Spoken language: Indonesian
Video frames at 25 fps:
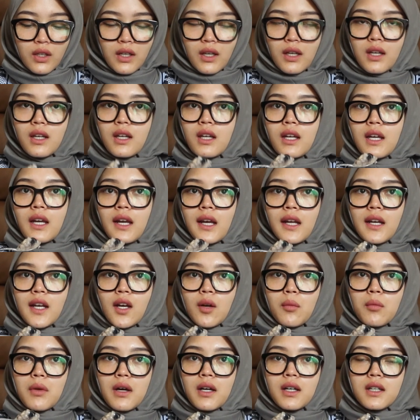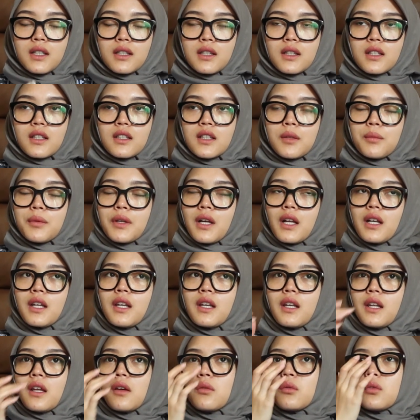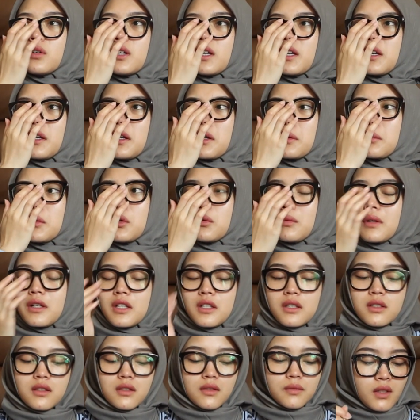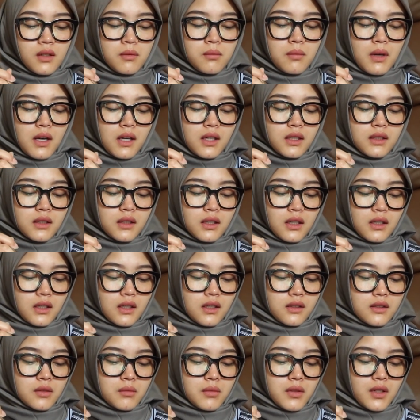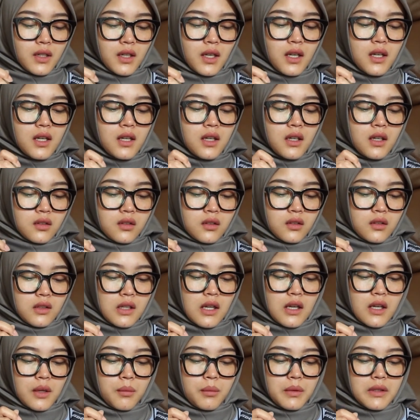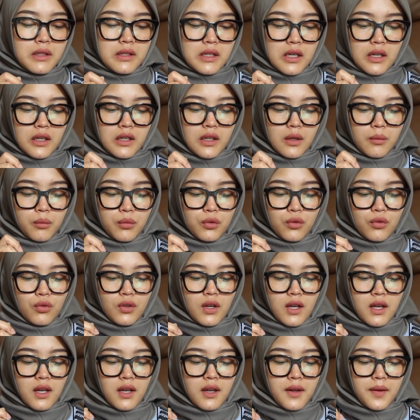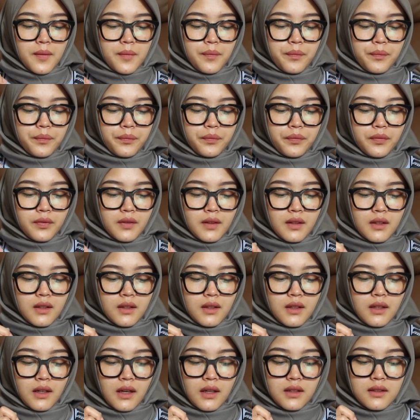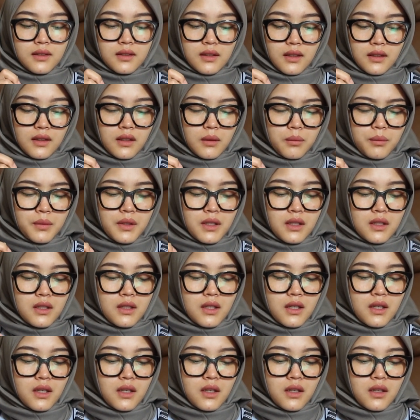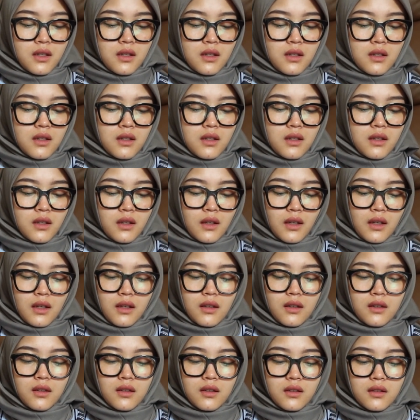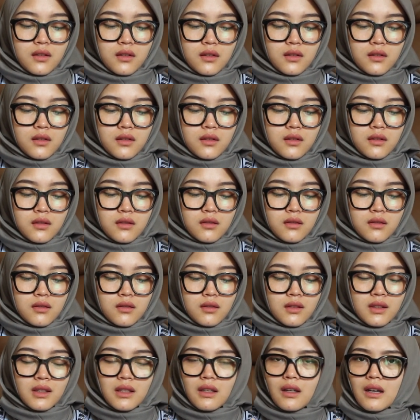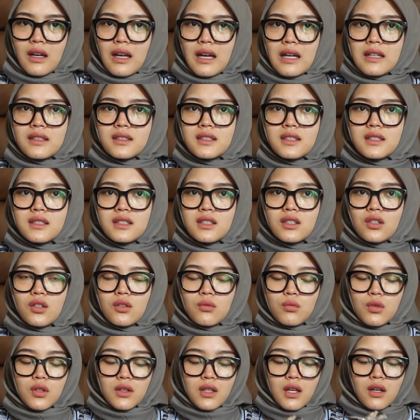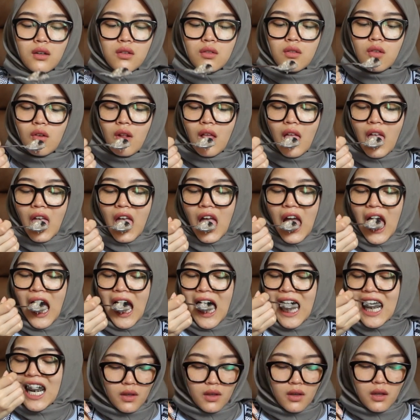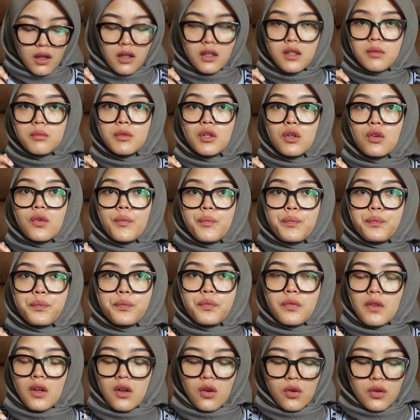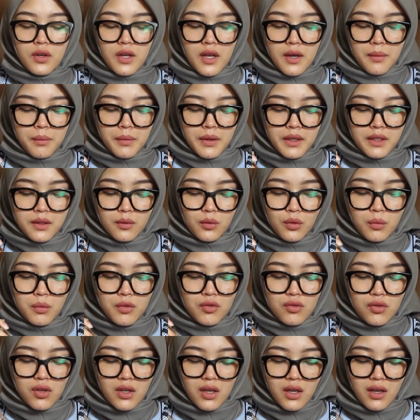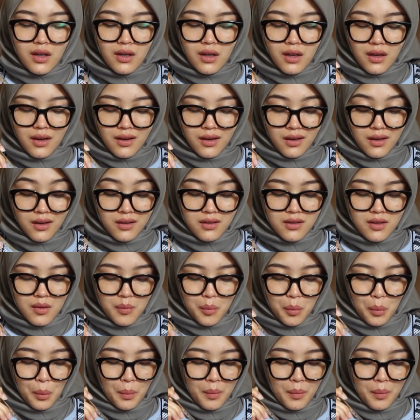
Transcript: kayak enak banget nah, tapi kali ini aku kayak nggak mau manis banget karena sebenarnya dari pisangnya pun udah kerasa tapi kayak enak aja sih kalau buat aku karena Milo kalau diapain tuh masih kayak enakan aja